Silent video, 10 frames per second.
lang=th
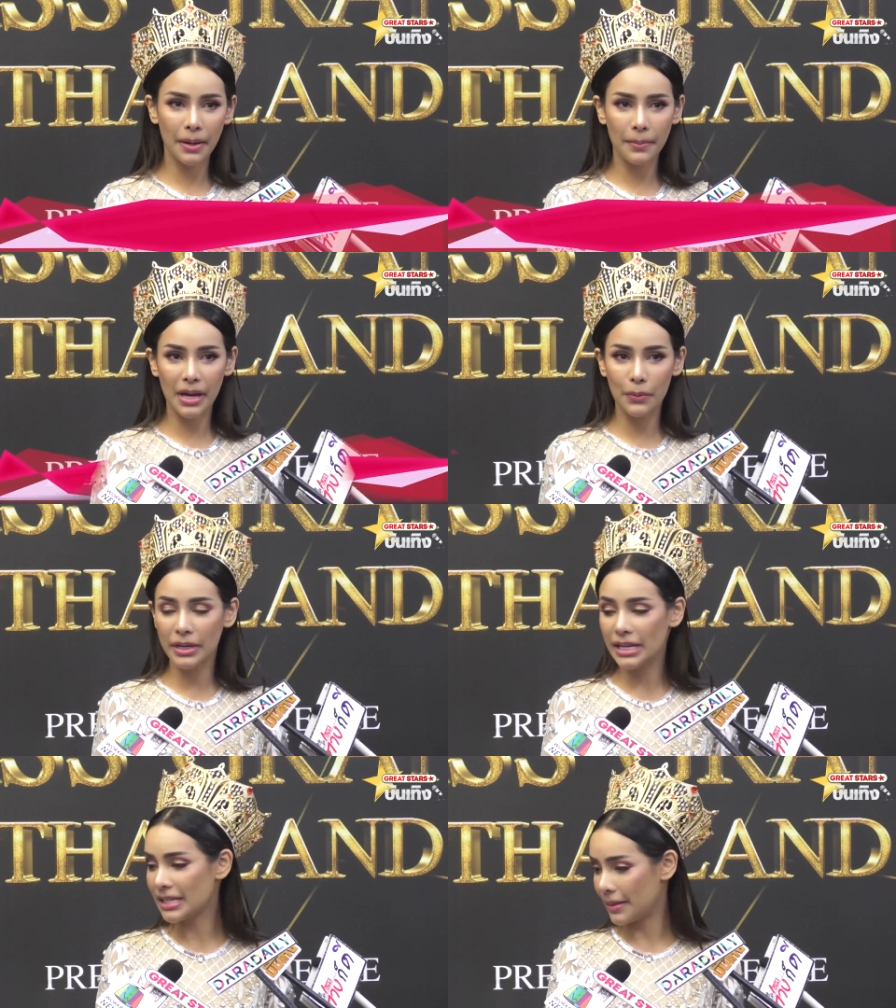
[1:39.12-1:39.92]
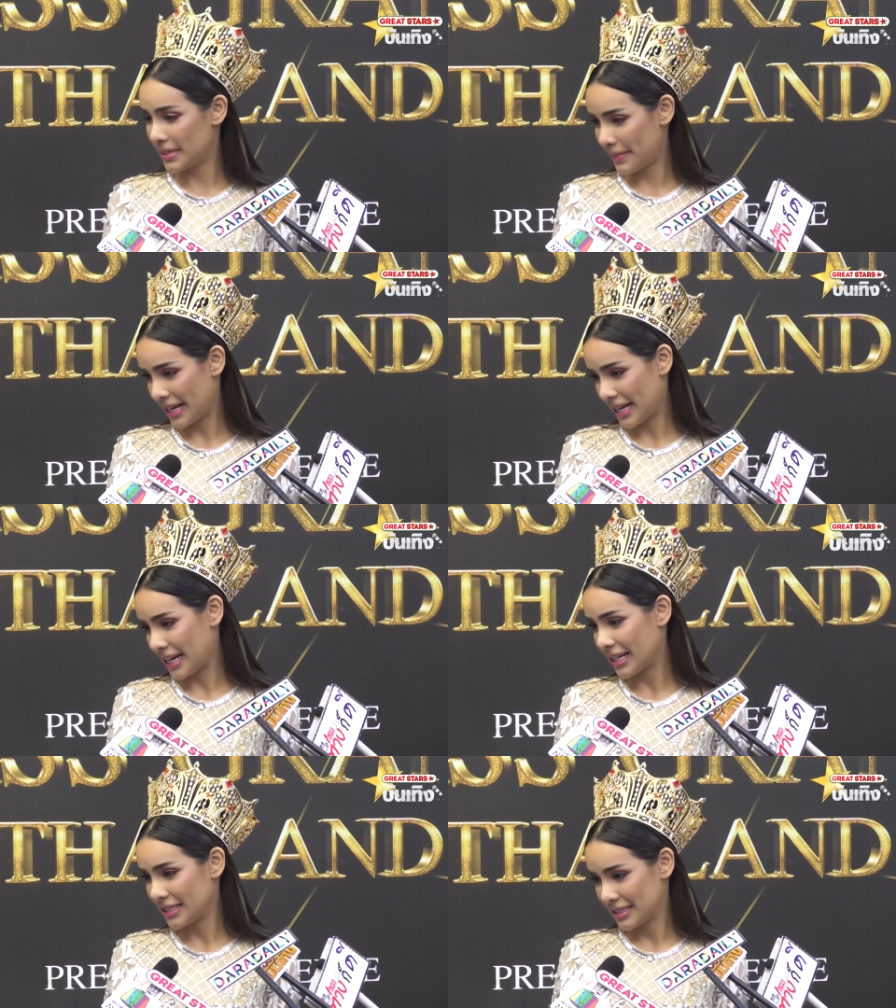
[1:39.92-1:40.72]
ประมาณวันที่สามสิบเอ็ด
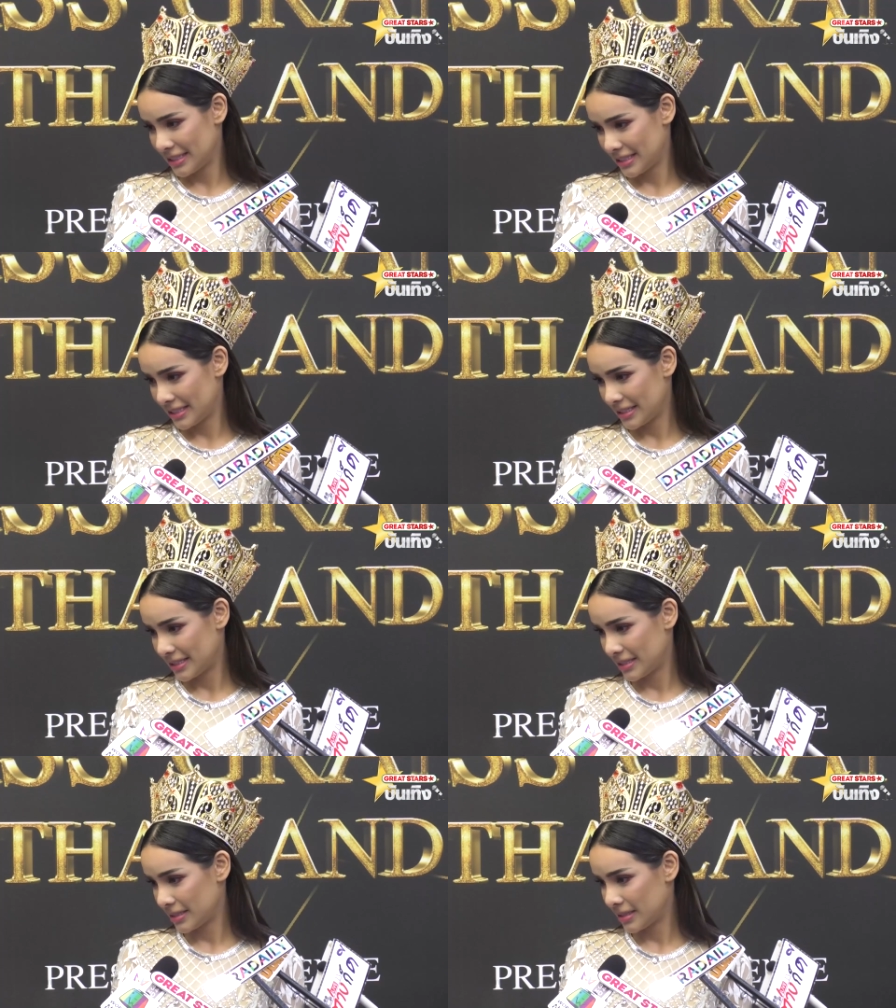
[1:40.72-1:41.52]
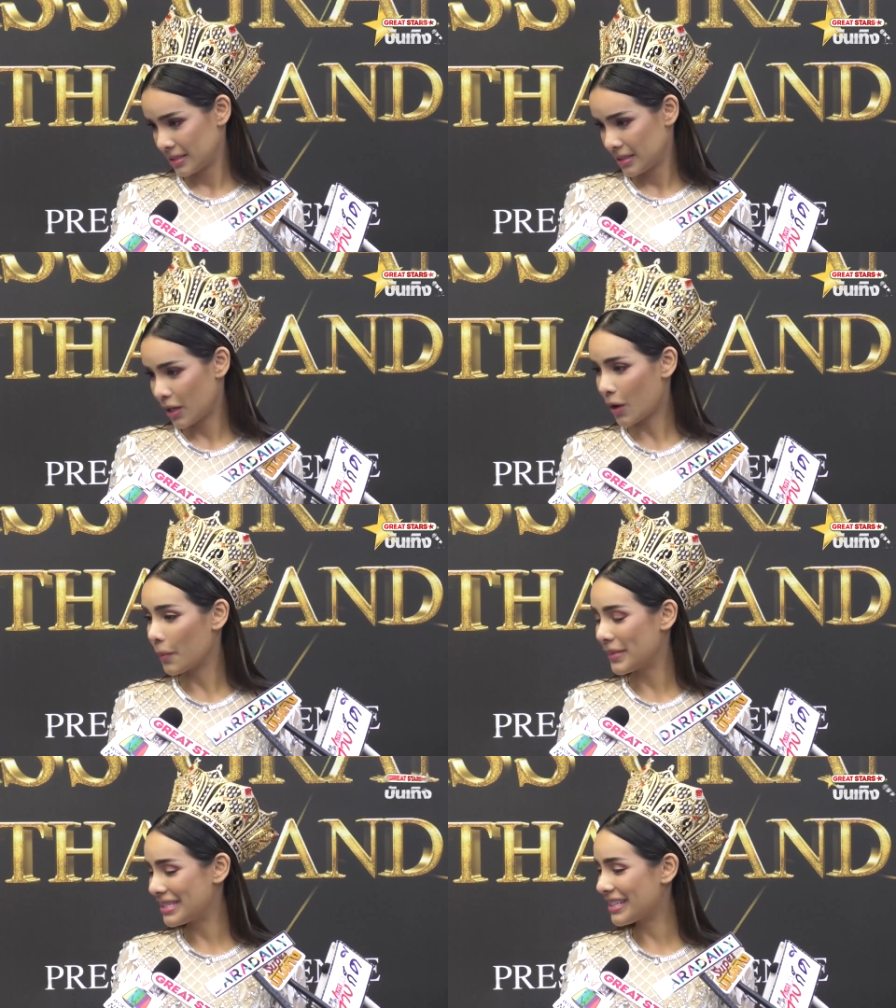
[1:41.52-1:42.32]
ค่ะอันนี้เป็นงานโชว์ตัว
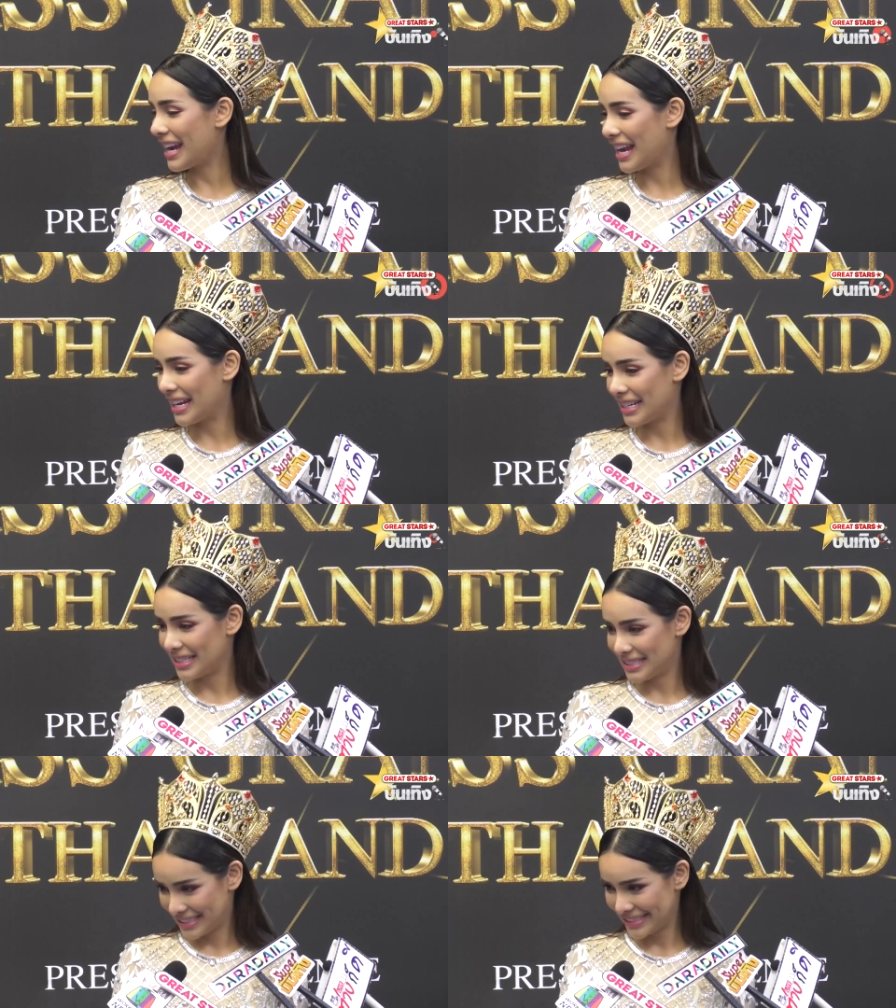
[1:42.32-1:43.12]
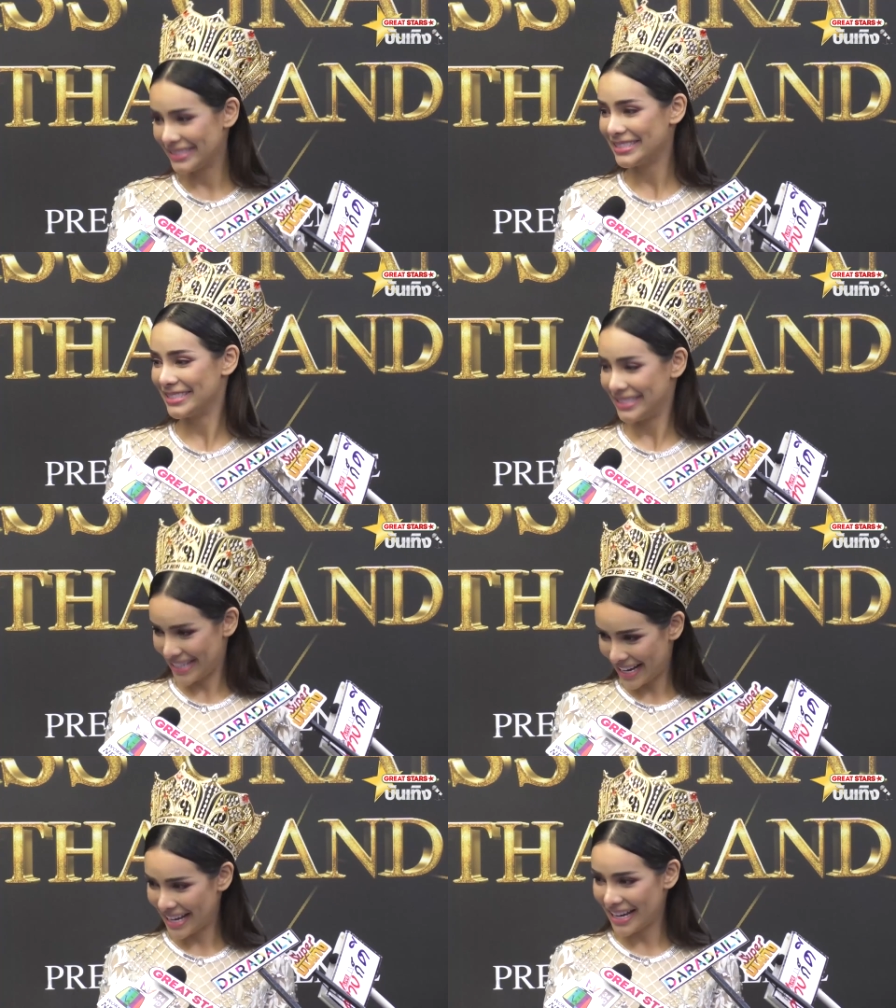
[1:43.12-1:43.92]
ของมิสแกรนด์ของมิสแกรน
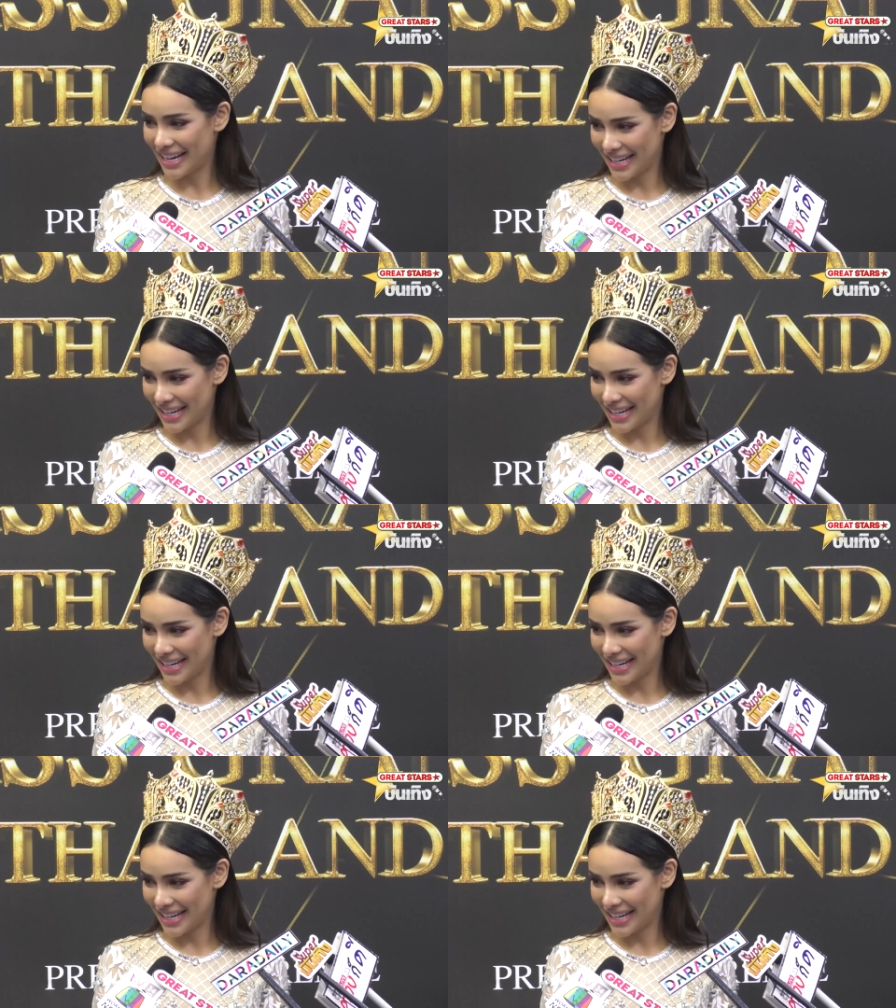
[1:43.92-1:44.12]
ด์ใช่